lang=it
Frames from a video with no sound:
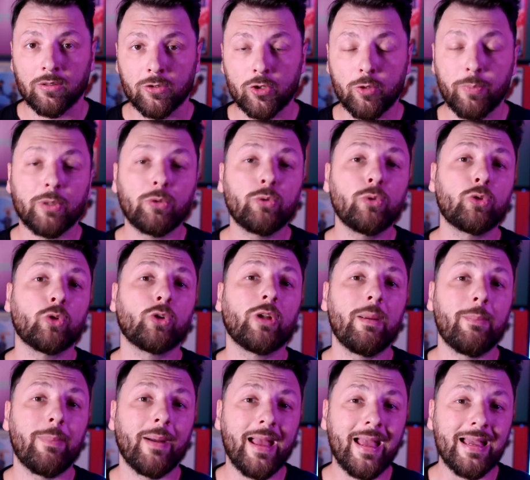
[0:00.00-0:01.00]
Soprattutto
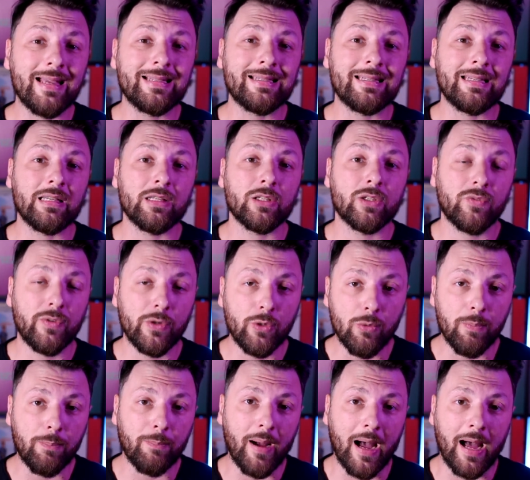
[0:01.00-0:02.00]
nei paesi
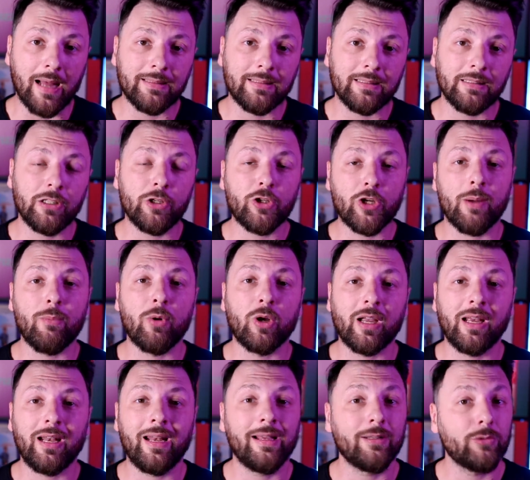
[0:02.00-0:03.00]
sviluppati diciamo
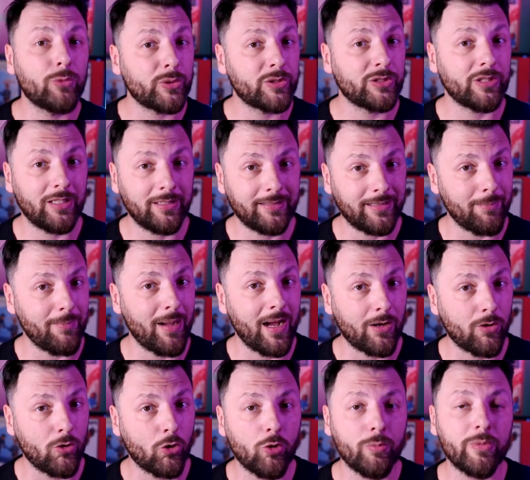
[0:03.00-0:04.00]
che le industrie del
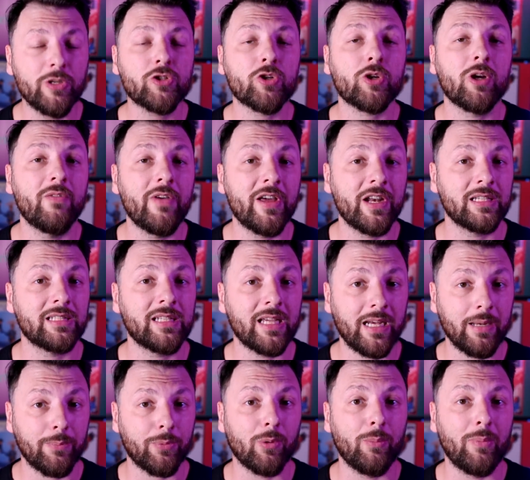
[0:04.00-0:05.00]
tabacco cominciano ad avere
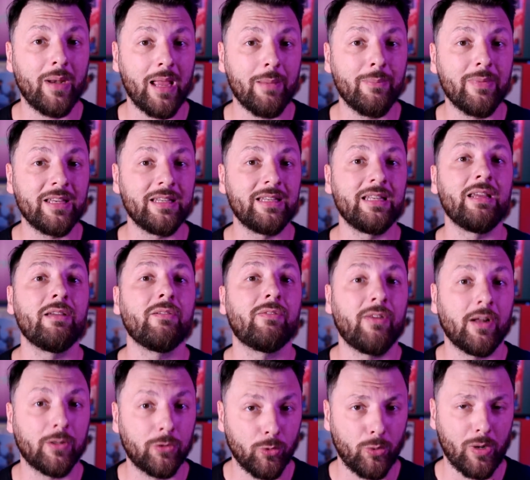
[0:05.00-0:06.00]
seri problemi di
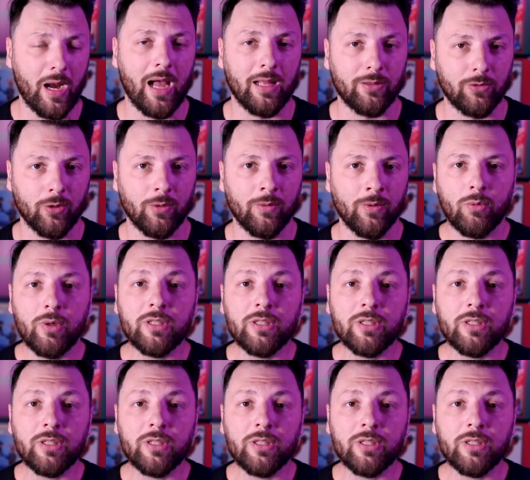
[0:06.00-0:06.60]
fatturato.